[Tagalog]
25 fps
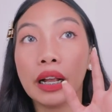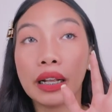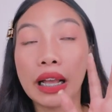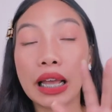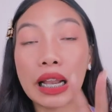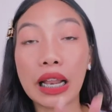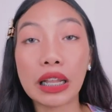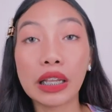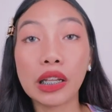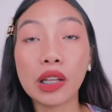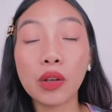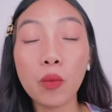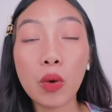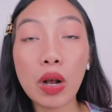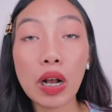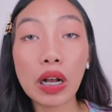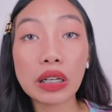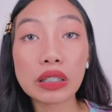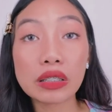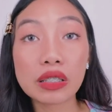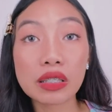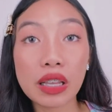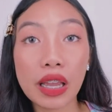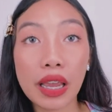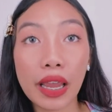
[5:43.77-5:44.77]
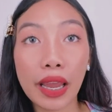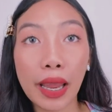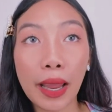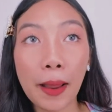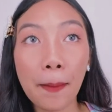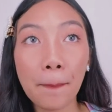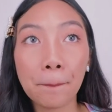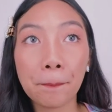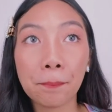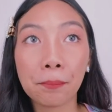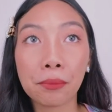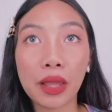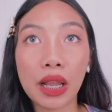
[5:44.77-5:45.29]
Karaniwan
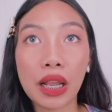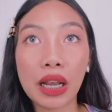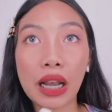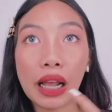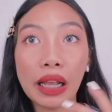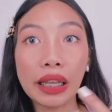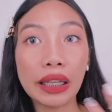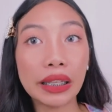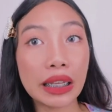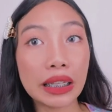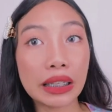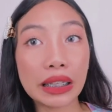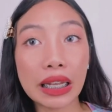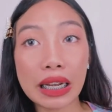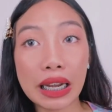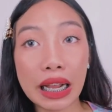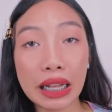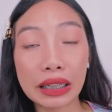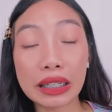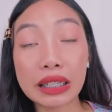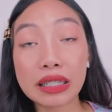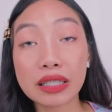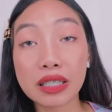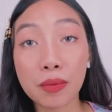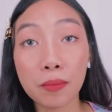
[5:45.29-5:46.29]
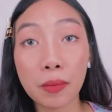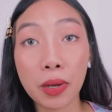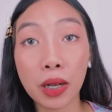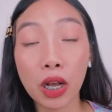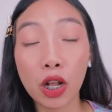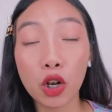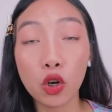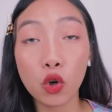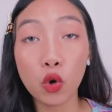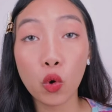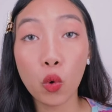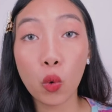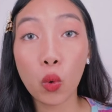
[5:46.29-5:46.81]
kasi na nakikita natin sa
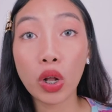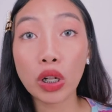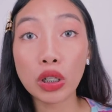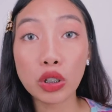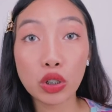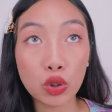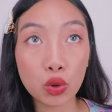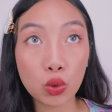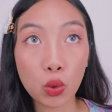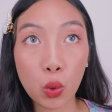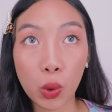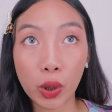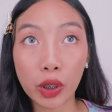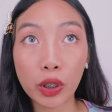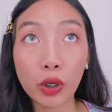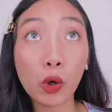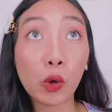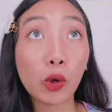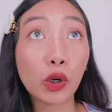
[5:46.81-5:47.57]
mga local store